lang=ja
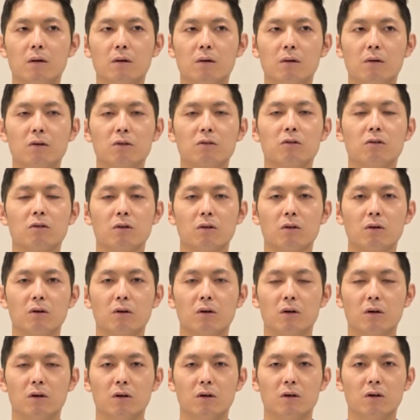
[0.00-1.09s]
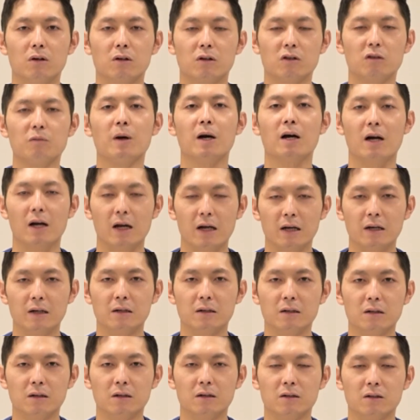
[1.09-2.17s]
こうすると唾が
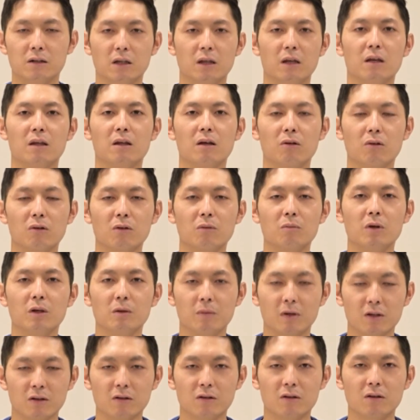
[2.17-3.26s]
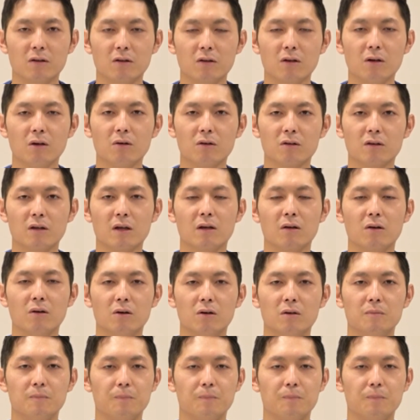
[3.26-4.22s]
出てきてると思いますそれを最後